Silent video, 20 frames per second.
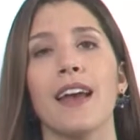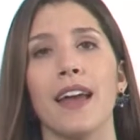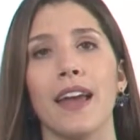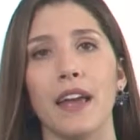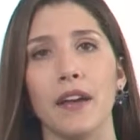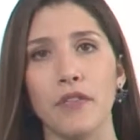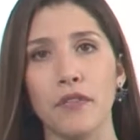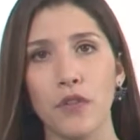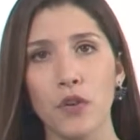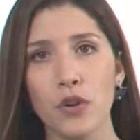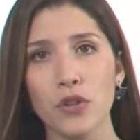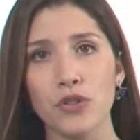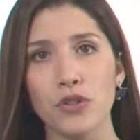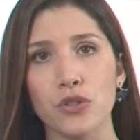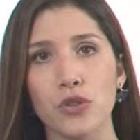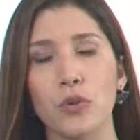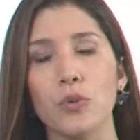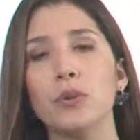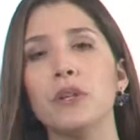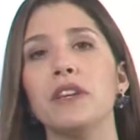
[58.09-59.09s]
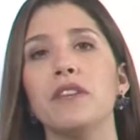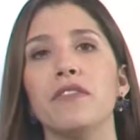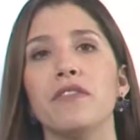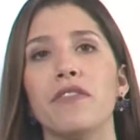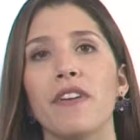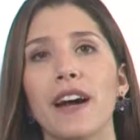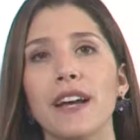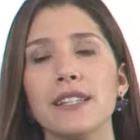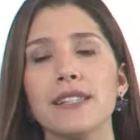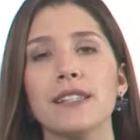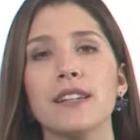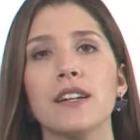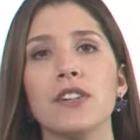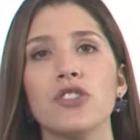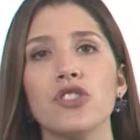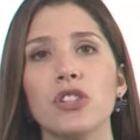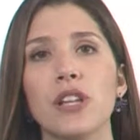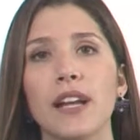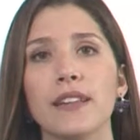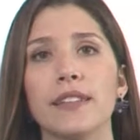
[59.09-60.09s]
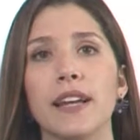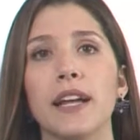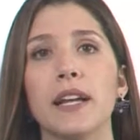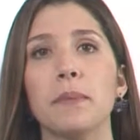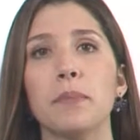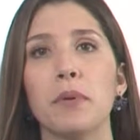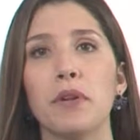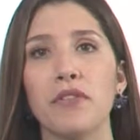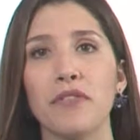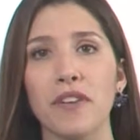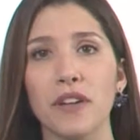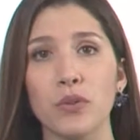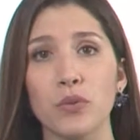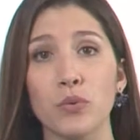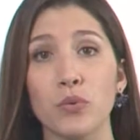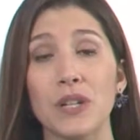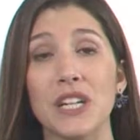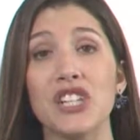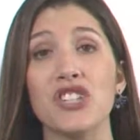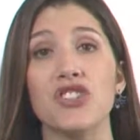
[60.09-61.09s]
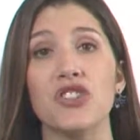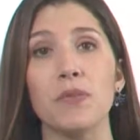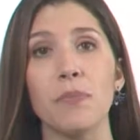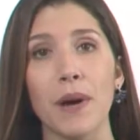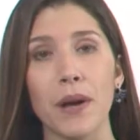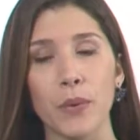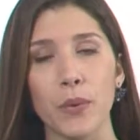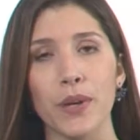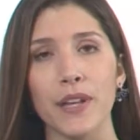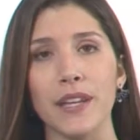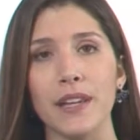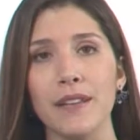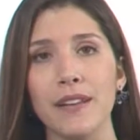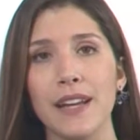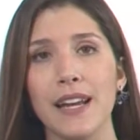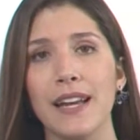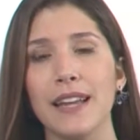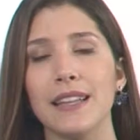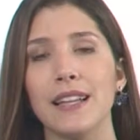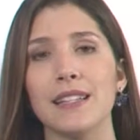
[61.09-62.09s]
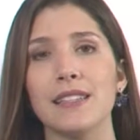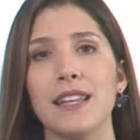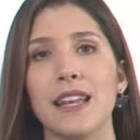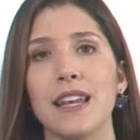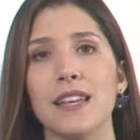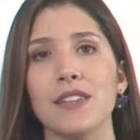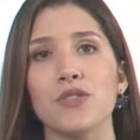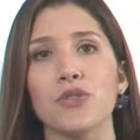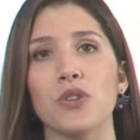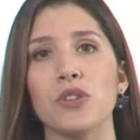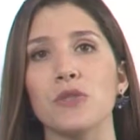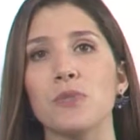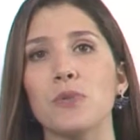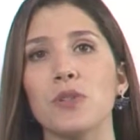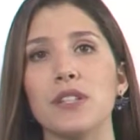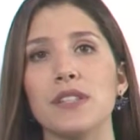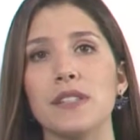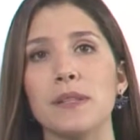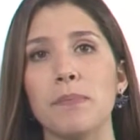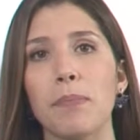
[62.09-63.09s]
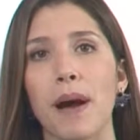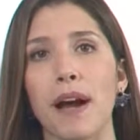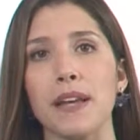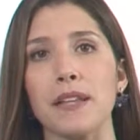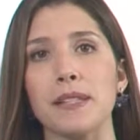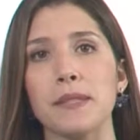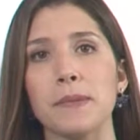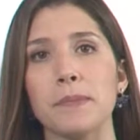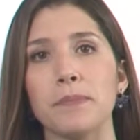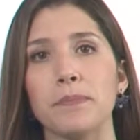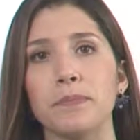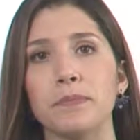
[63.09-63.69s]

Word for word: reforçou que vai se candidatar à Prefeitura de Barueri nas eleições municipais.